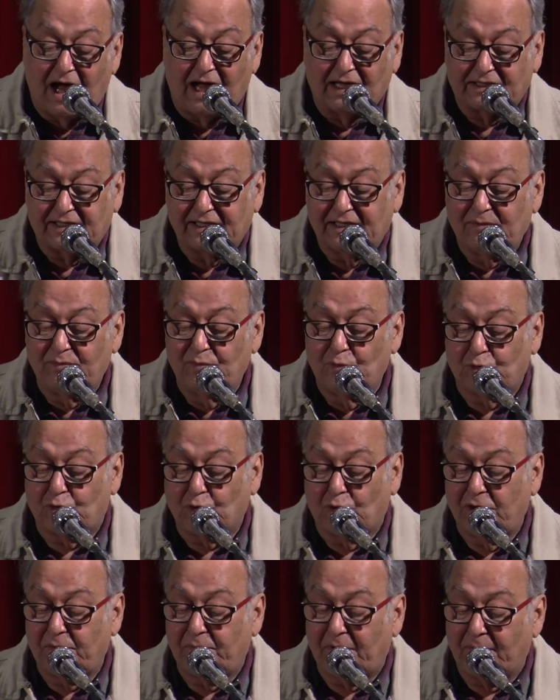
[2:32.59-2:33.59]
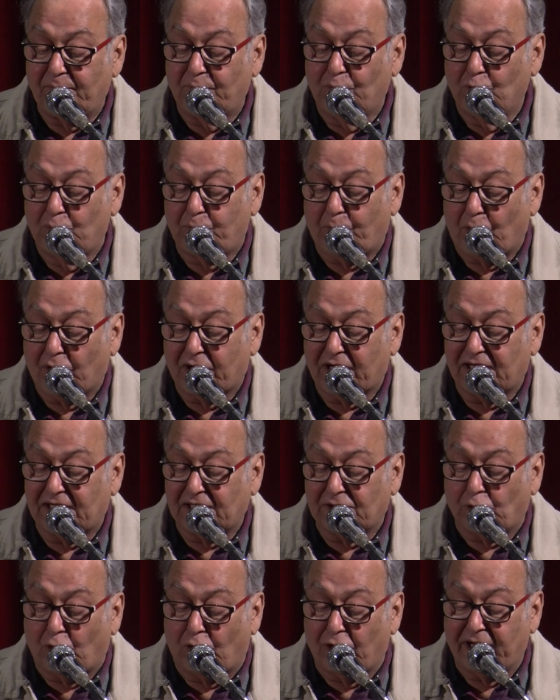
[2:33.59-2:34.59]
হাতের মুঠোয় বা বুক
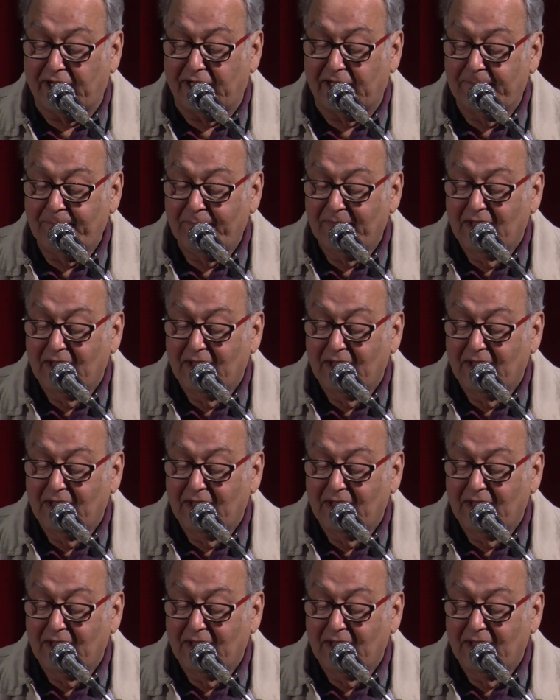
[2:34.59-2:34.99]
পকেটে ধরে